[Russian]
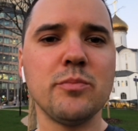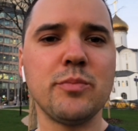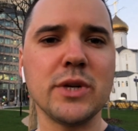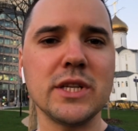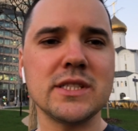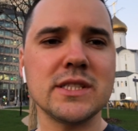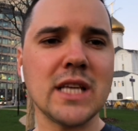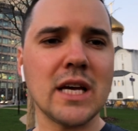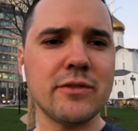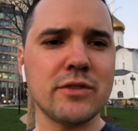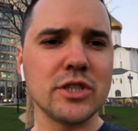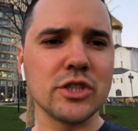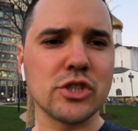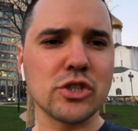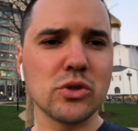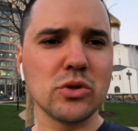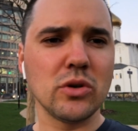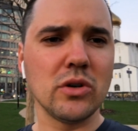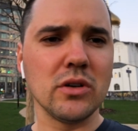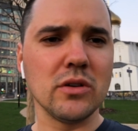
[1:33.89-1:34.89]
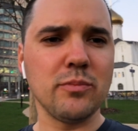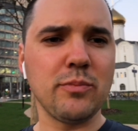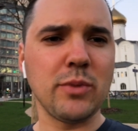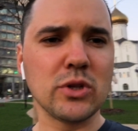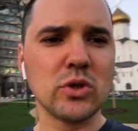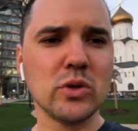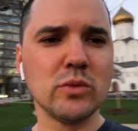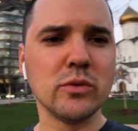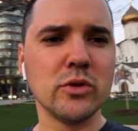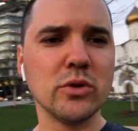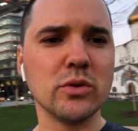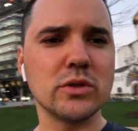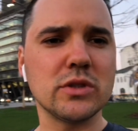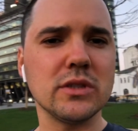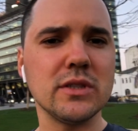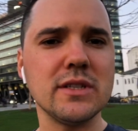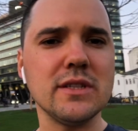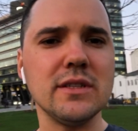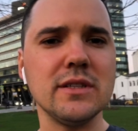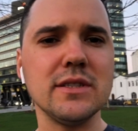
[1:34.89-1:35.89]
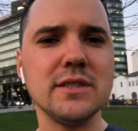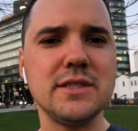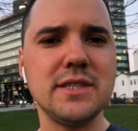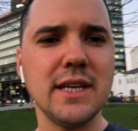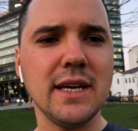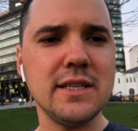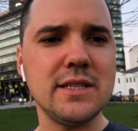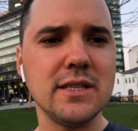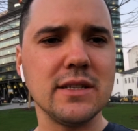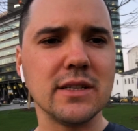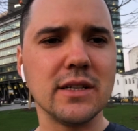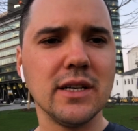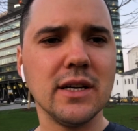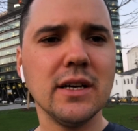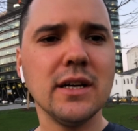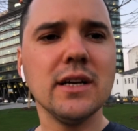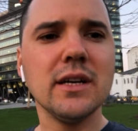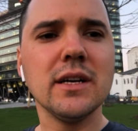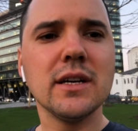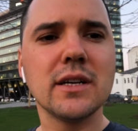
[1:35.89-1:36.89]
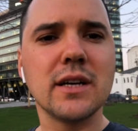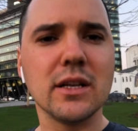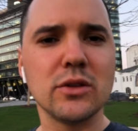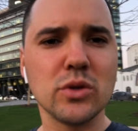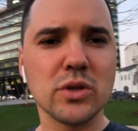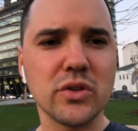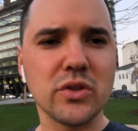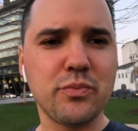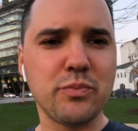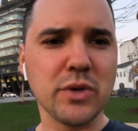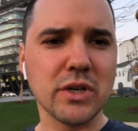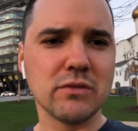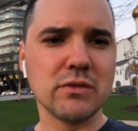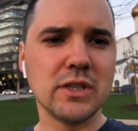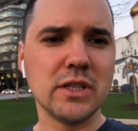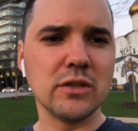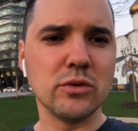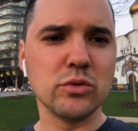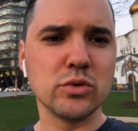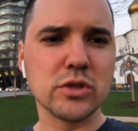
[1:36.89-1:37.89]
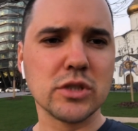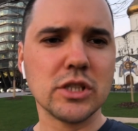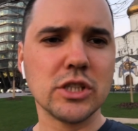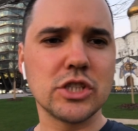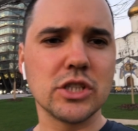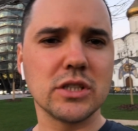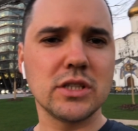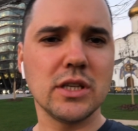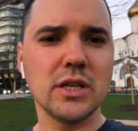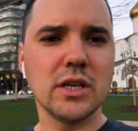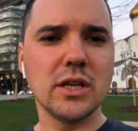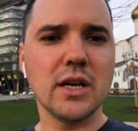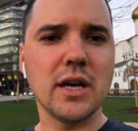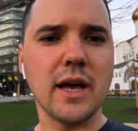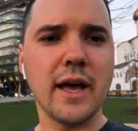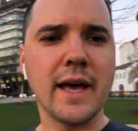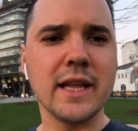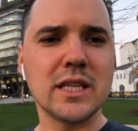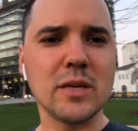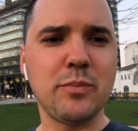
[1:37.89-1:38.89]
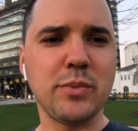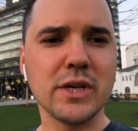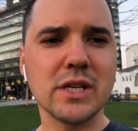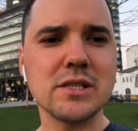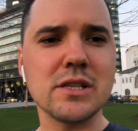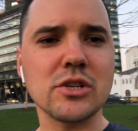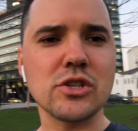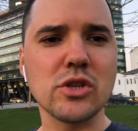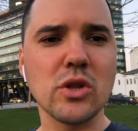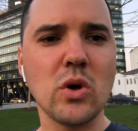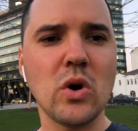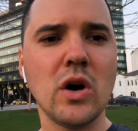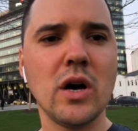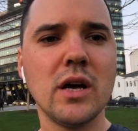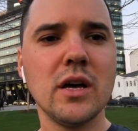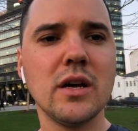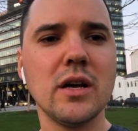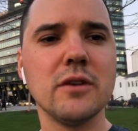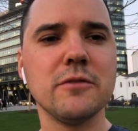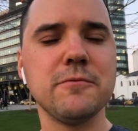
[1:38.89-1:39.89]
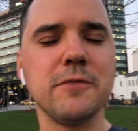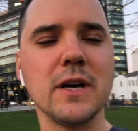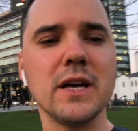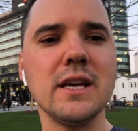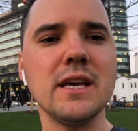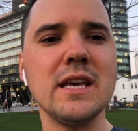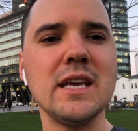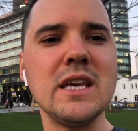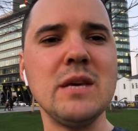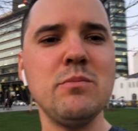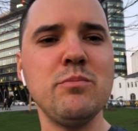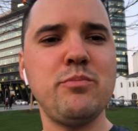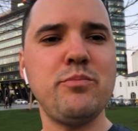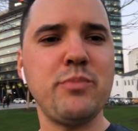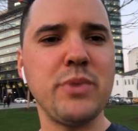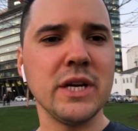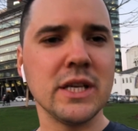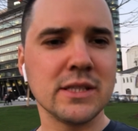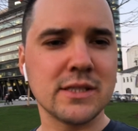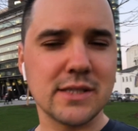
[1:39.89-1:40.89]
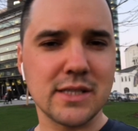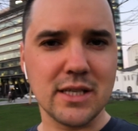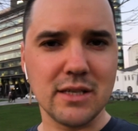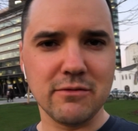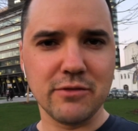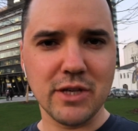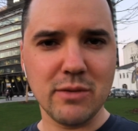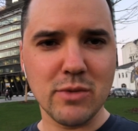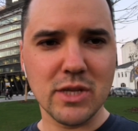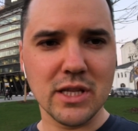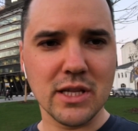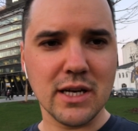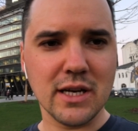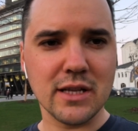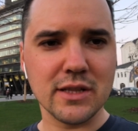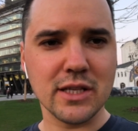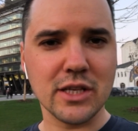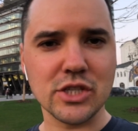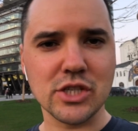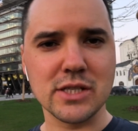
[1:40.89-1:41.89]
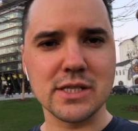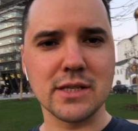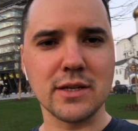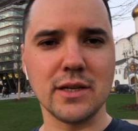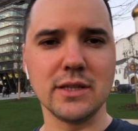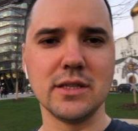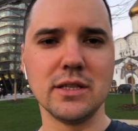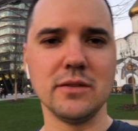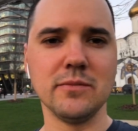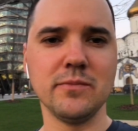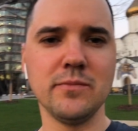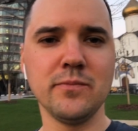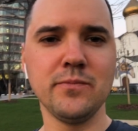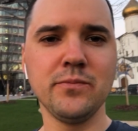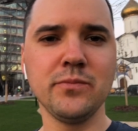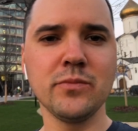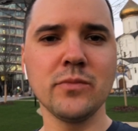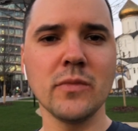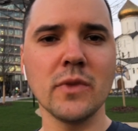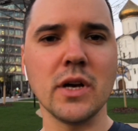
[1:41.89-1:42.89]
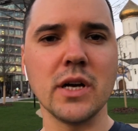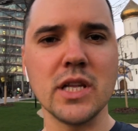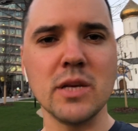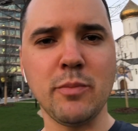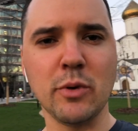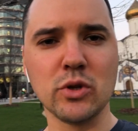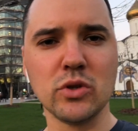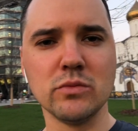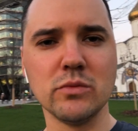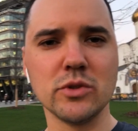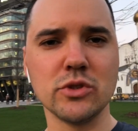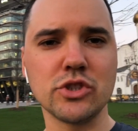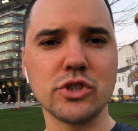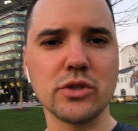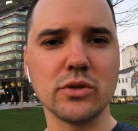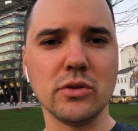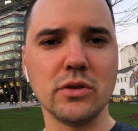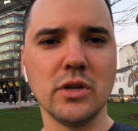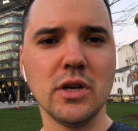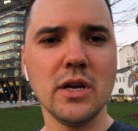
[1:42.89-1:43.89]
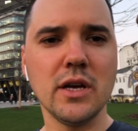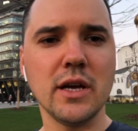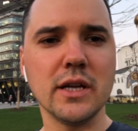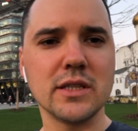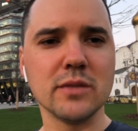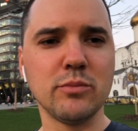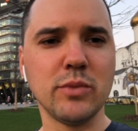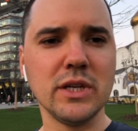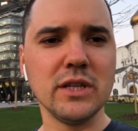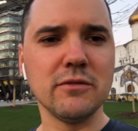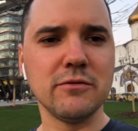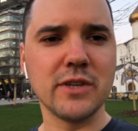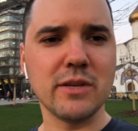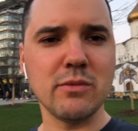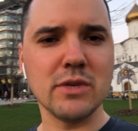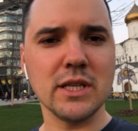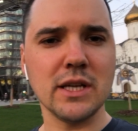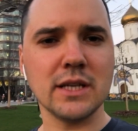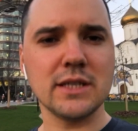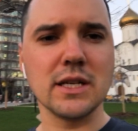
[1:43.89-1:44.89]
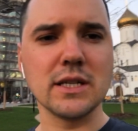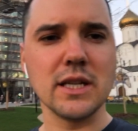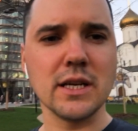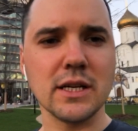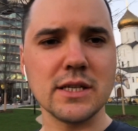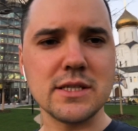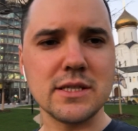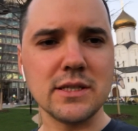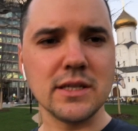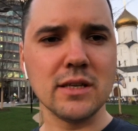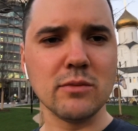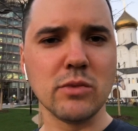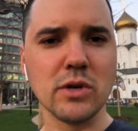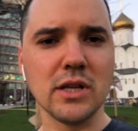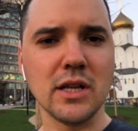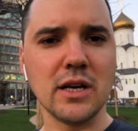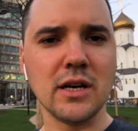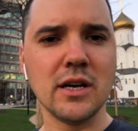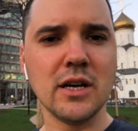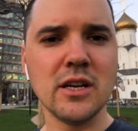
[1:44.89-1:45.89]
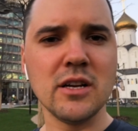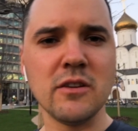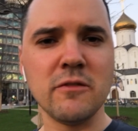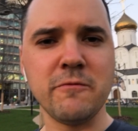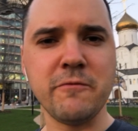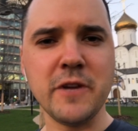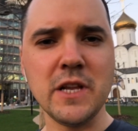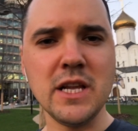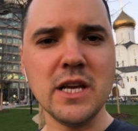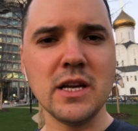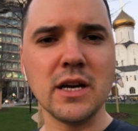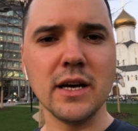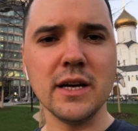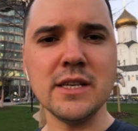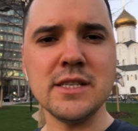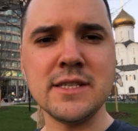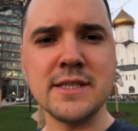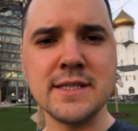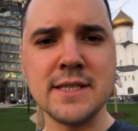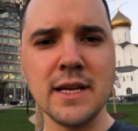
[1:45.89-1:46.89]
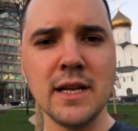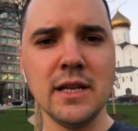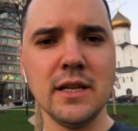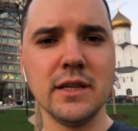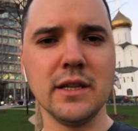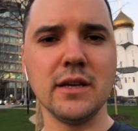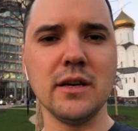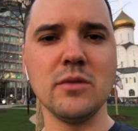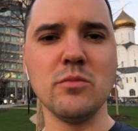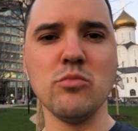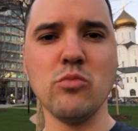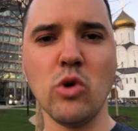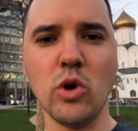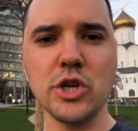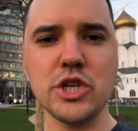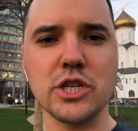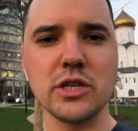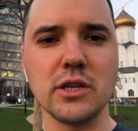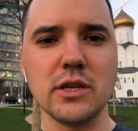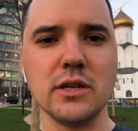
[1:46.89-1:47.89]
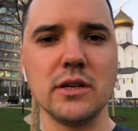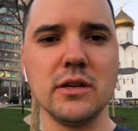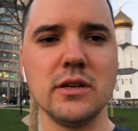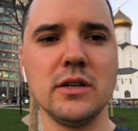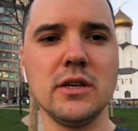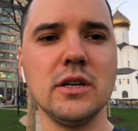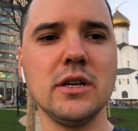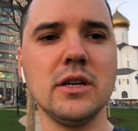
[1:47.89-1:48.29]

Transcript: Представьте, что подумают дети, которые впервые услышат «это произошло в имперские времена нашей страны». Они подумают, что это были времена, когда Россия была великая, сильная, мощная,